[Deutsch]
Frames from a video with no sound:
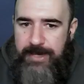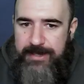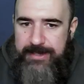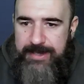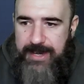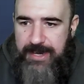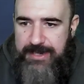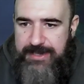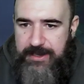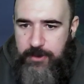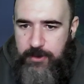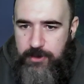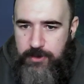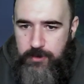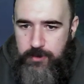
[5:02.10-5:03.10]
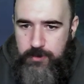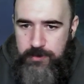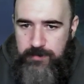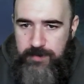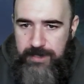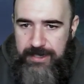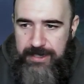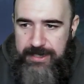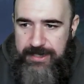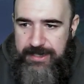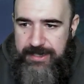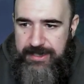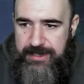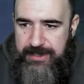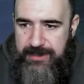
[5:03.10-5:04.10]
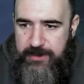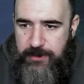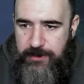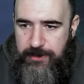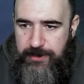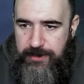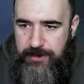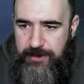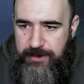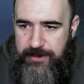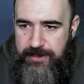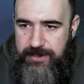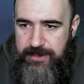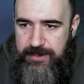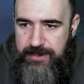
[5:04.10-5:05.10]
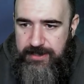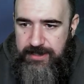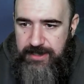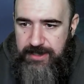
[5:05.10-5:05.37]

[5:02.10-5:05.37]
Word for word: ich gleich auch tun, weil hier können die